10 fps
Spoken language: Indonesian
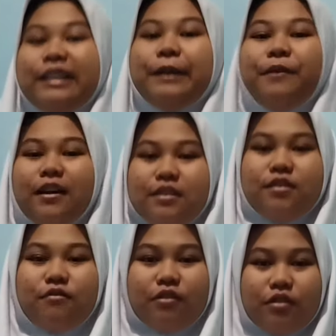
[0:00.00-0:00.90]
Terima
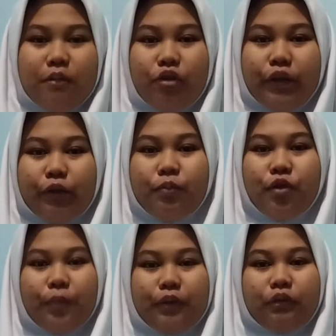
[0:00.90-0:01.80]
kasih. Wassalamualaikum
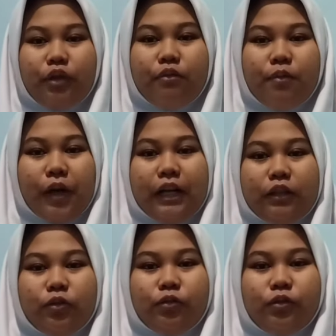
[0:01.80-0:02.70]
warahmatullahi
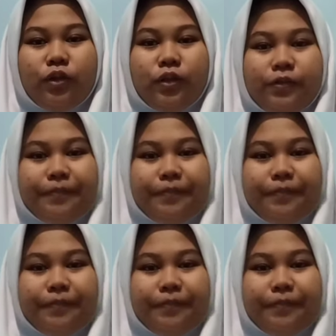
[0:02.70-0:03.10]
wabarakatuh.